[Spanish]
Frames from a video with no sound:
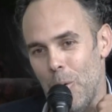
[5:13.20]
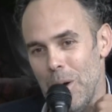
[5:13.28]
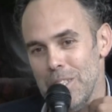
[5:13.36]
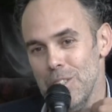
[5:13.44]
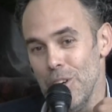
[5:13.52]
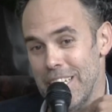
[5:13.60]

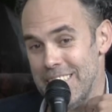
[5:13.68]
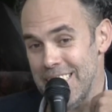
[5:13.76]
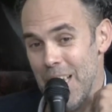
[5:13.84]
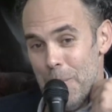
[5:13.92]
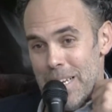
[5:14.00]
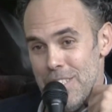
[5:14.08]
cuando
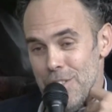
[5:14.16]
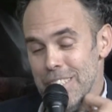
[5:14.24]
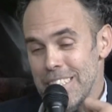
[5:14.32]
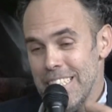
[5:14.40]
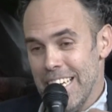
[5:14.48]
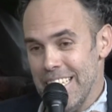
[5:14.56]
recién
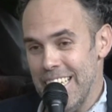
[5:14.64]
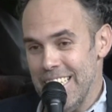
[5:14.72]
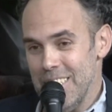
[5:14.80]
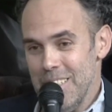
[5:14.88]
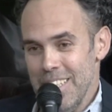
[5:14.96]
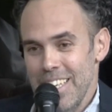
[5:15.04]
apareció
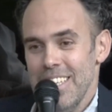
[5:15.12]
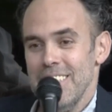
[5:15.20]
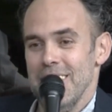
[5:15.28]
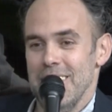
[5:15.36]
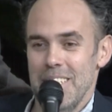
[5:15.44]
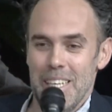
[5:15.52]
Internet
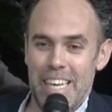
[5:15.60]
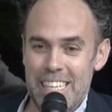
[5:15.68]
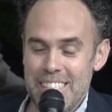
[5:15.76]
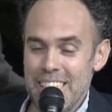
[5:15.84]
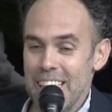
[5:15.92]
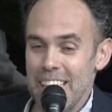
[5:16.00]
eh, y
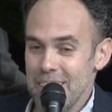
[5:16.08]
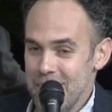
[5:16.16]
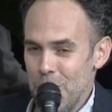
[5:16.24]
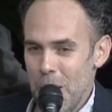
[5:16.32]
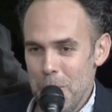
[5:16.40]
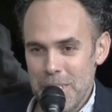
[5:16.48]
le decía,
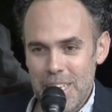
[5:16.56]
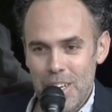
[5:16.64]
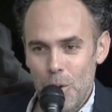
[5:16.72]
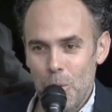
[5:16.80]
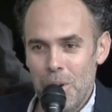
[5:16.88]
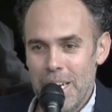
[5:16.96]

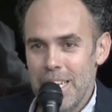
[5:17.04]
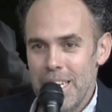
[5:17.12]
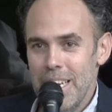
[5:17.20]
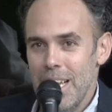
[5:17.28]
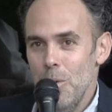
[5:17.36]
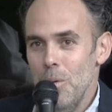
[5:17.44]
seguramente que lo busqué
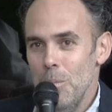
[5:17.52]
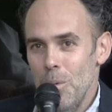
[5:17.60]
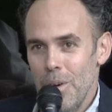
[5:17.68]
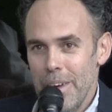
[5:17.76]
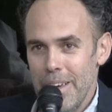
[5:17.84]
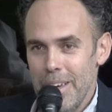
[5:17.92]
en algún
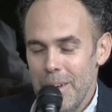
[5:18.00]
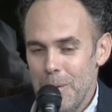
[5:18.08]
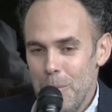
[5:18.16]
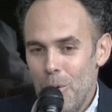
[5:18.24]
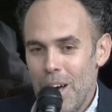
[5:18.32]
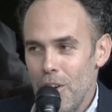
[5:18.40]

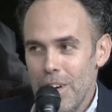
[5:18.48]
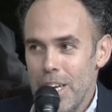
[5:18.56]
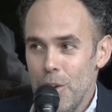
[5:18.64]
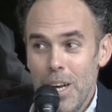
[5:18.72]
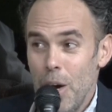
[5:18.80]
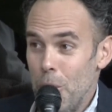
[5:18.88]
eh,
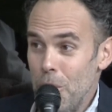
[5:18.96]
buscador que no